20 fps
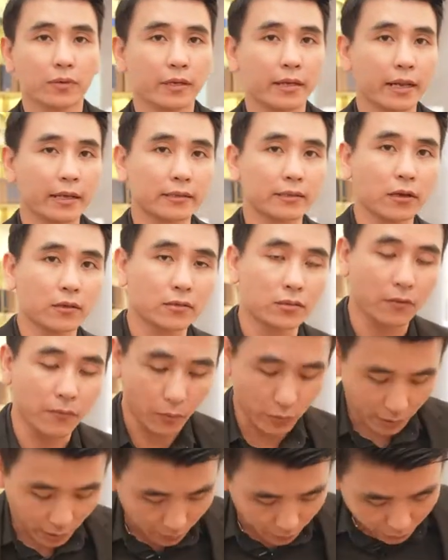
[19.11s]
vì lan cho sỏ
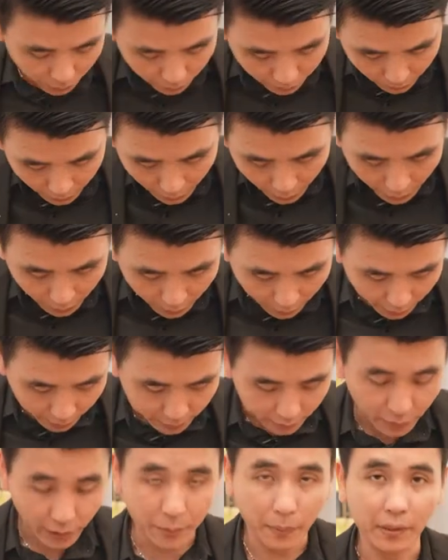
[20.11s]
vào trong
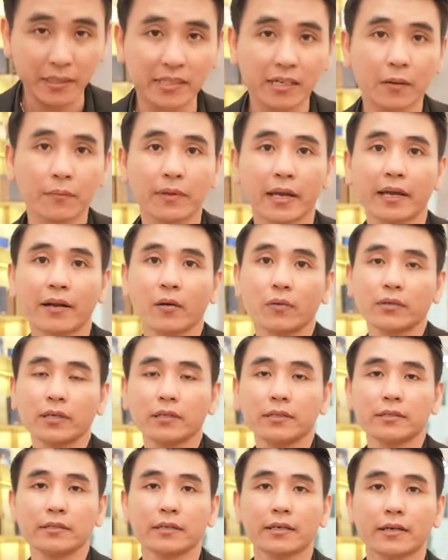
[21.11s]
cho nên mình sẽ không thấy cái đầu dư